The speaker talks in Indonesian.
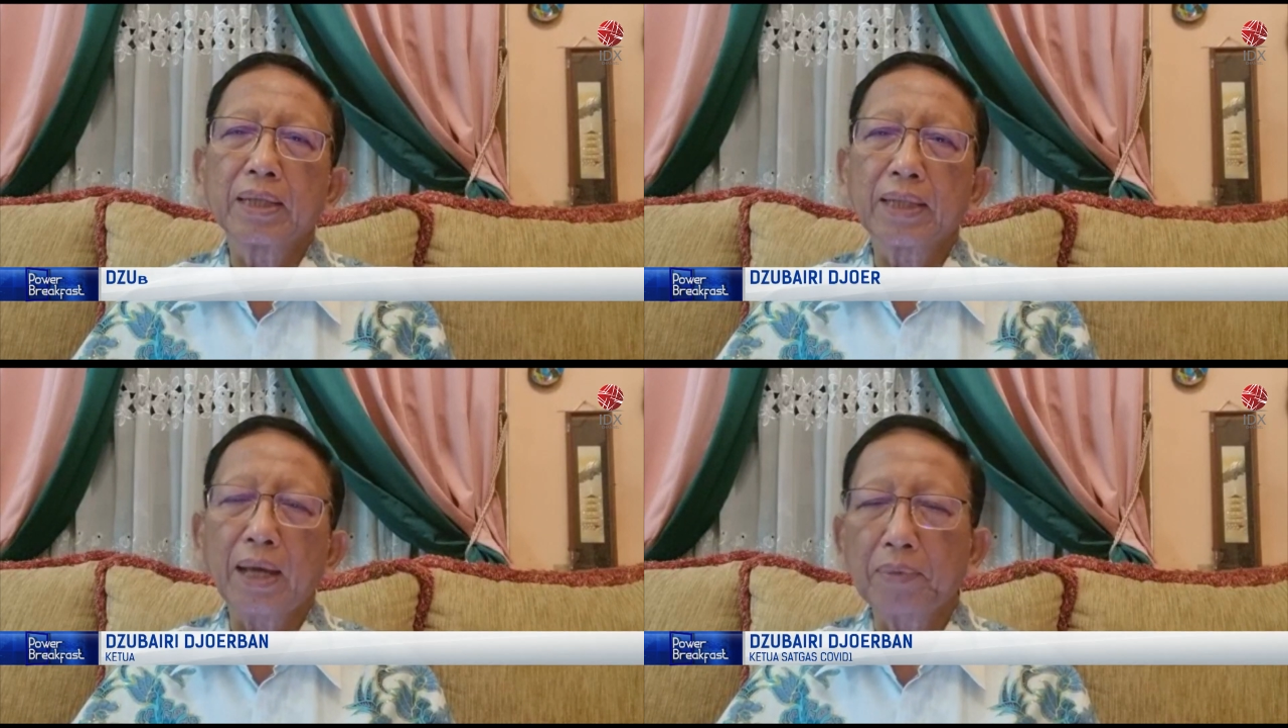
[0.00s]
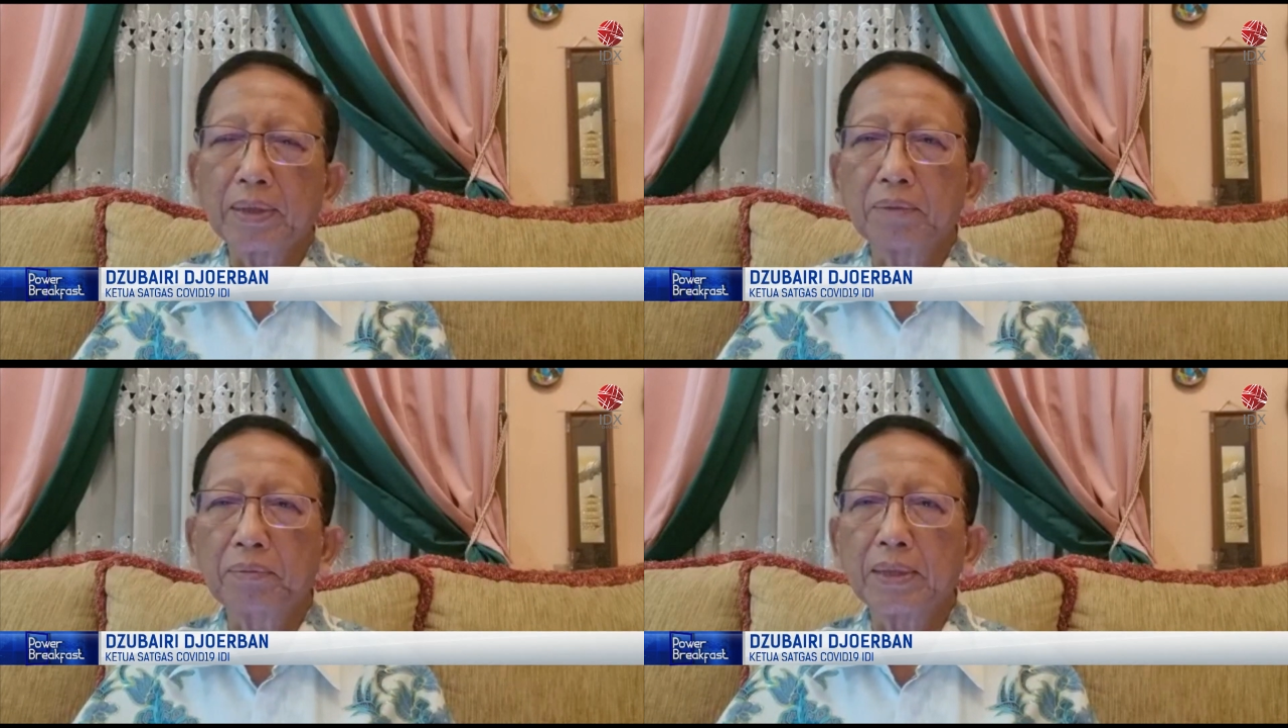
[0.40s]
kita
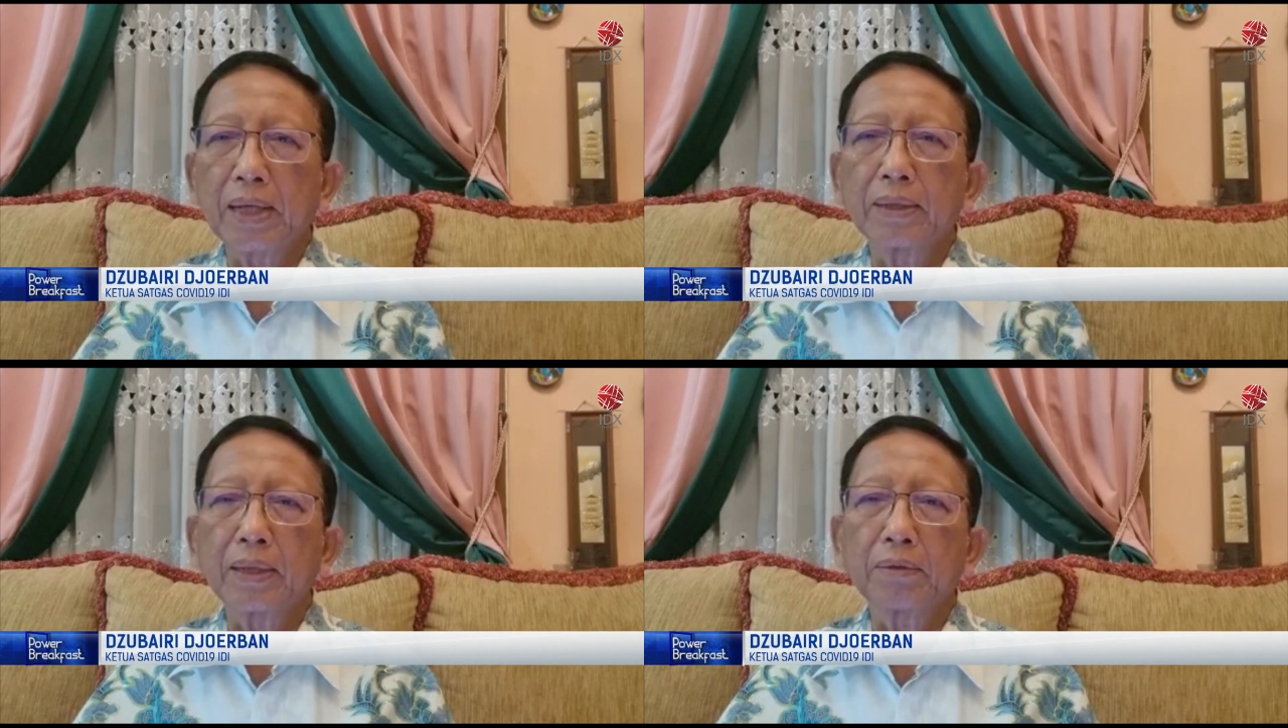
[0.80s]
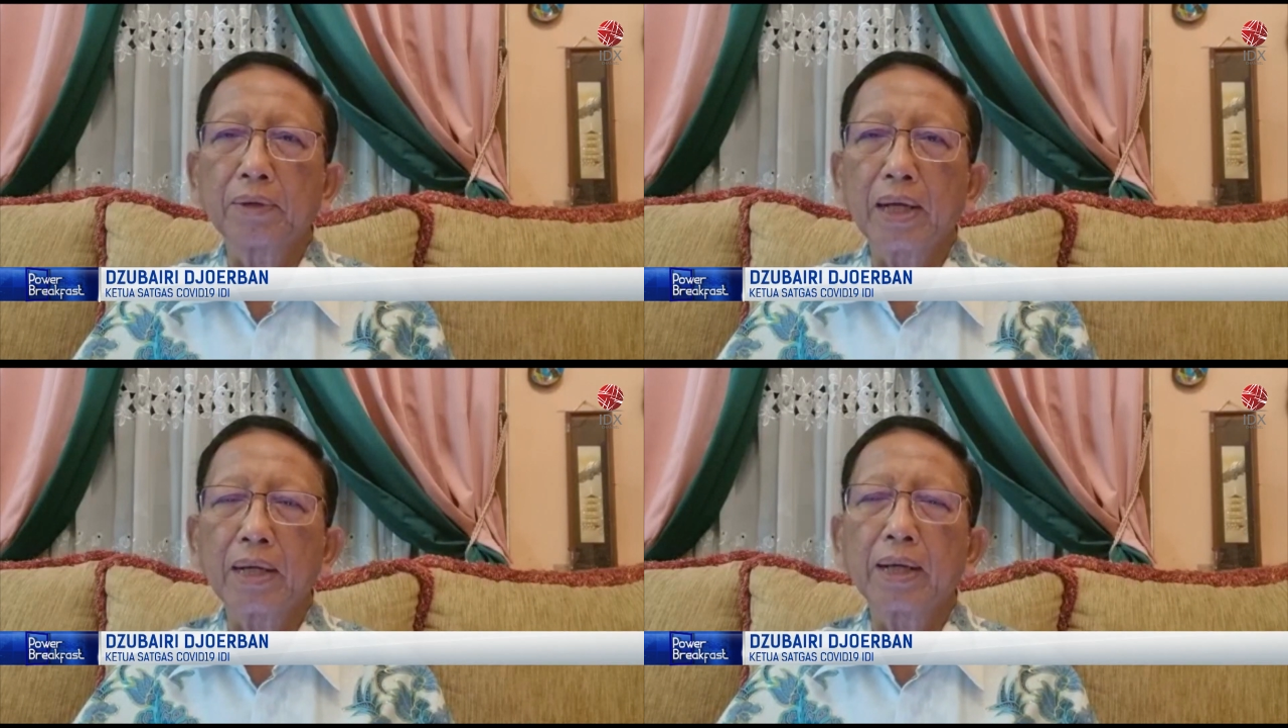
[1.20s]
masih bisa
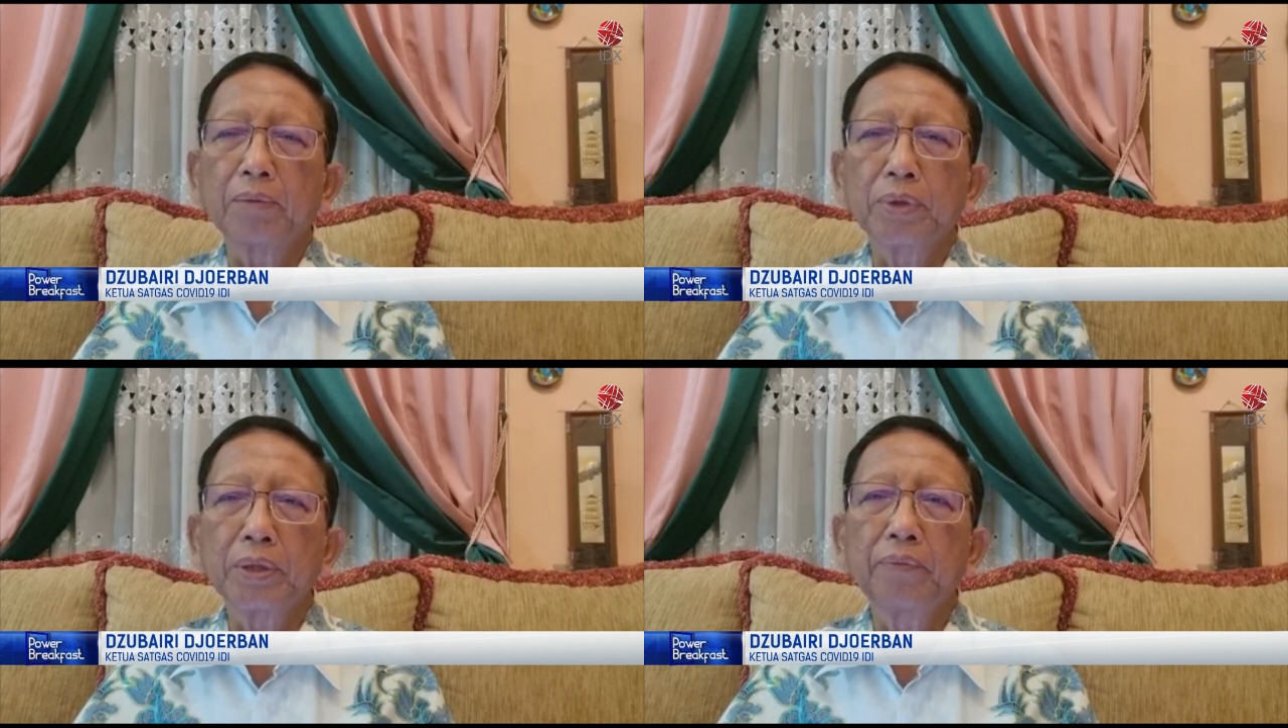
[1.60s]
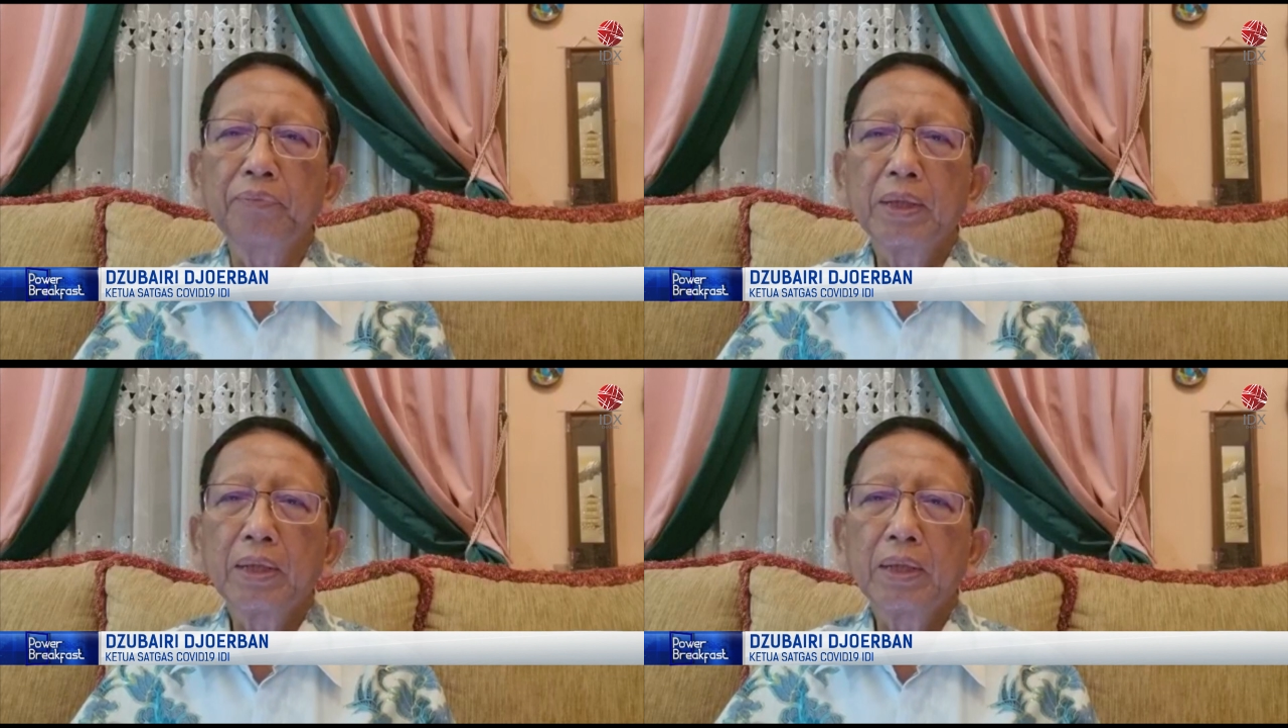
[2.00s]
tertular, namun